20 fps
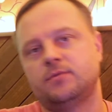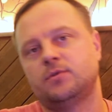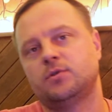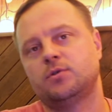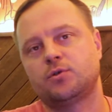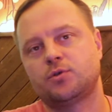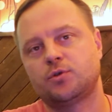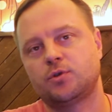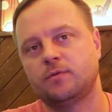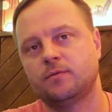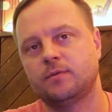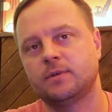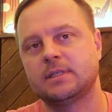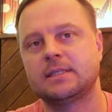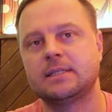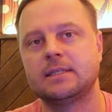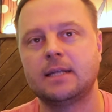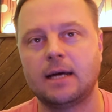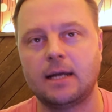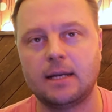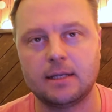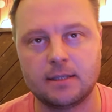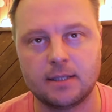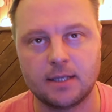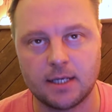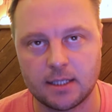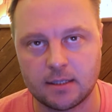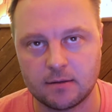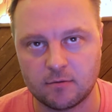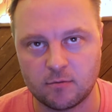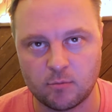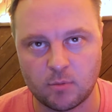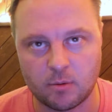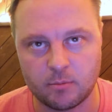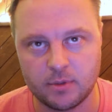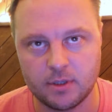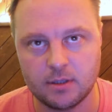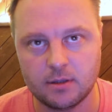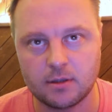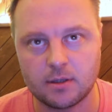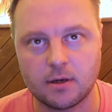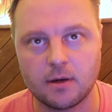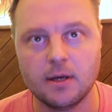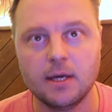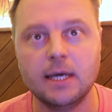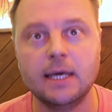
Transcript: все, что вы знали до этого момента,